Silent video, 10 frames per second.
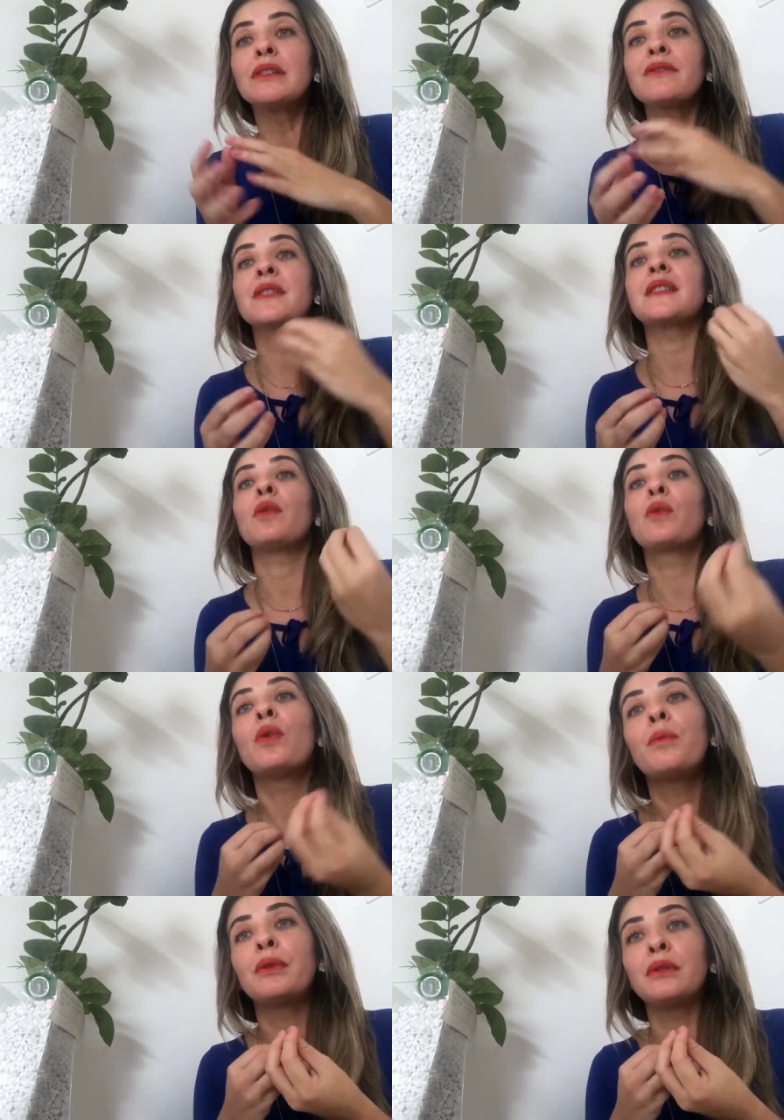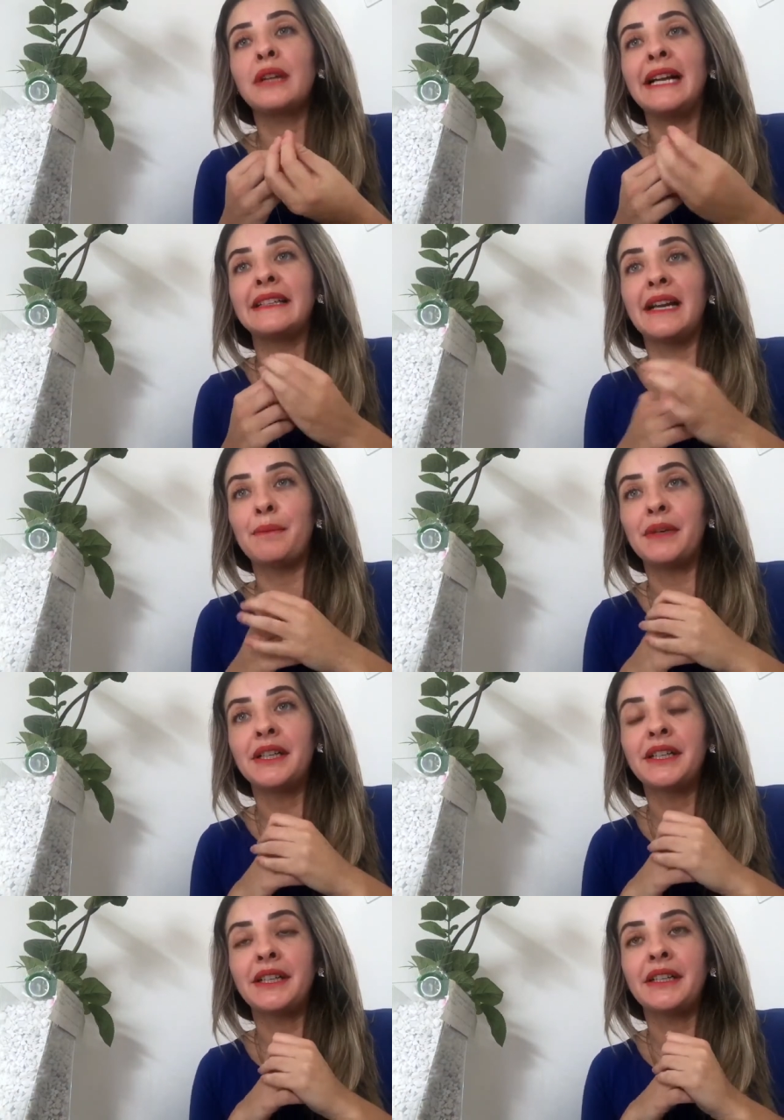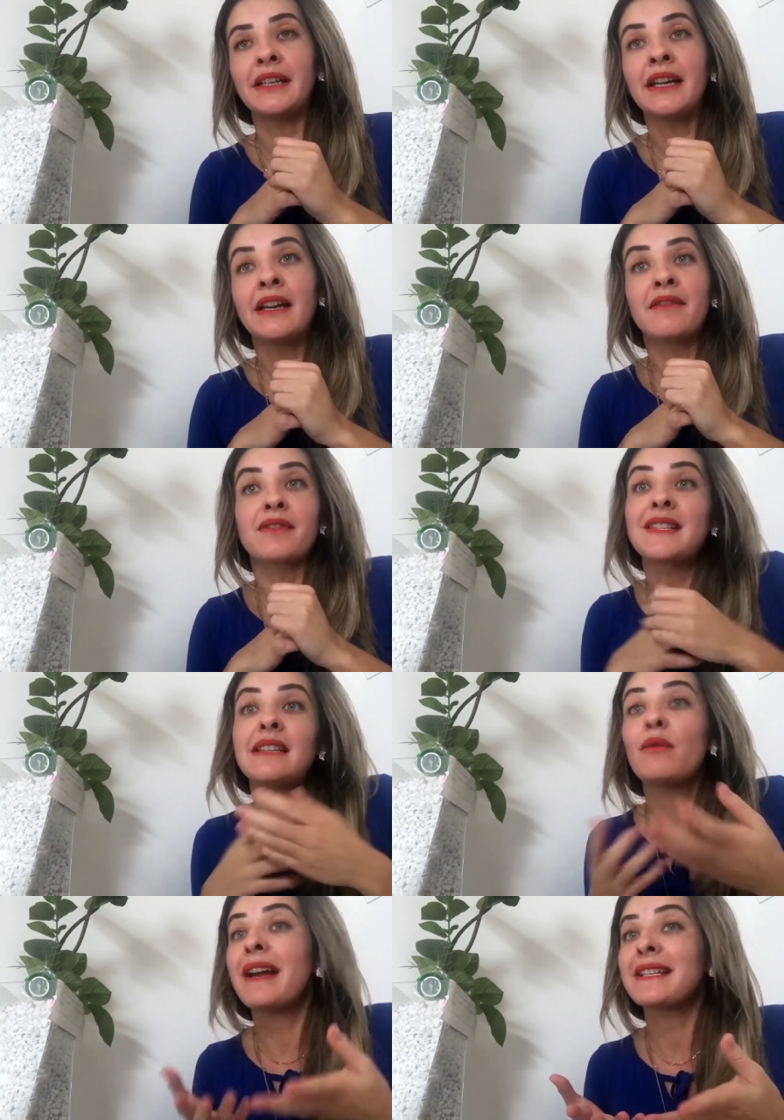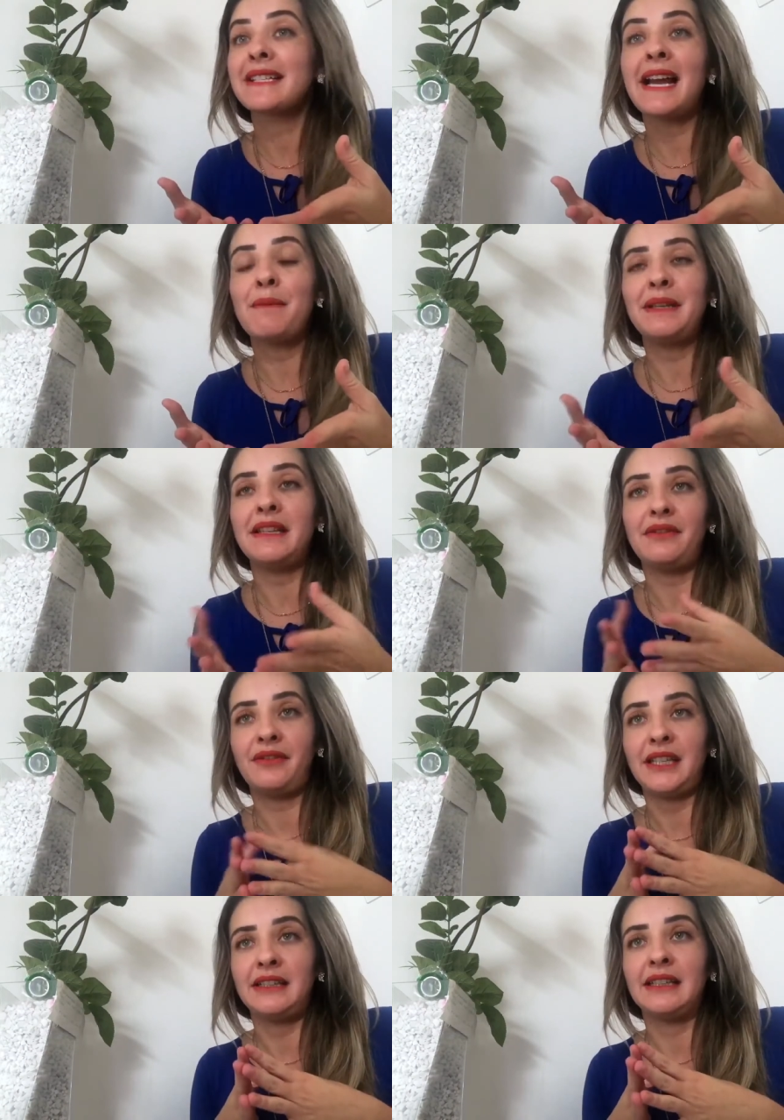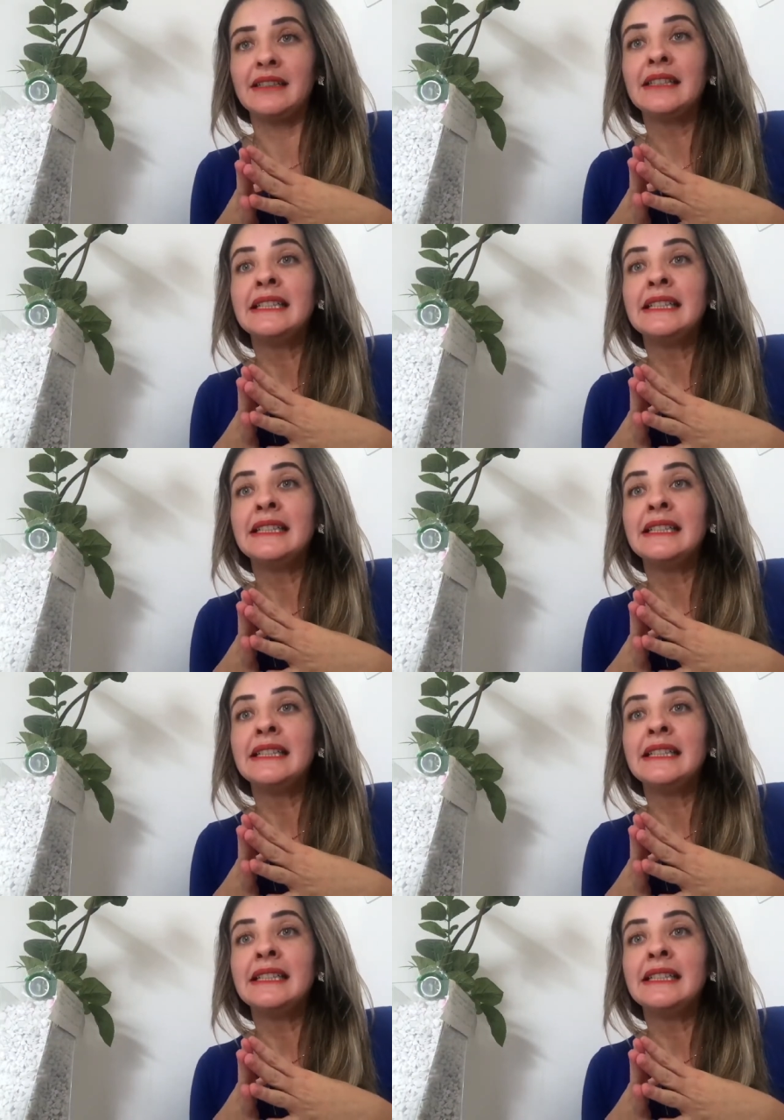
Quando você ocupa o lugar da mãe, você não recebe da vida.